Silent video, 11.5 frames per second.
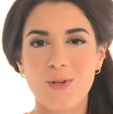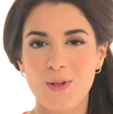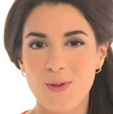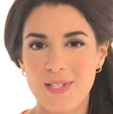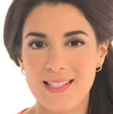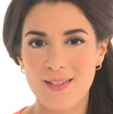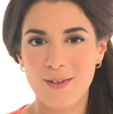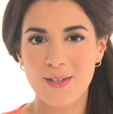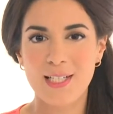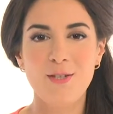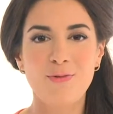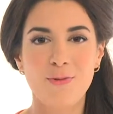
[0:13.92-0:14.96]
soin de ses dents,
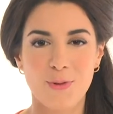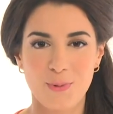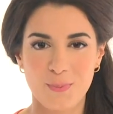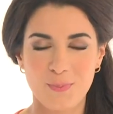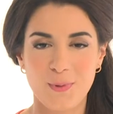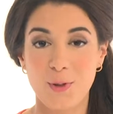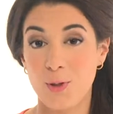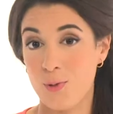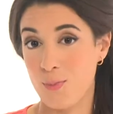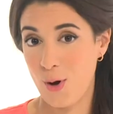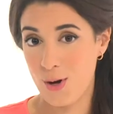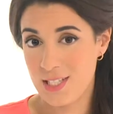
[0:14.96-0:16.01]
il faut
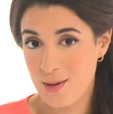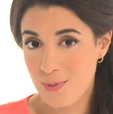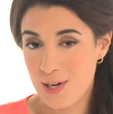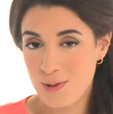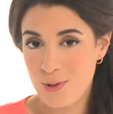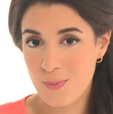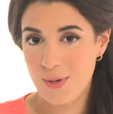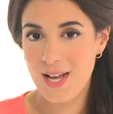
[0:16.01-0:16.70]
une brosse à poils souples,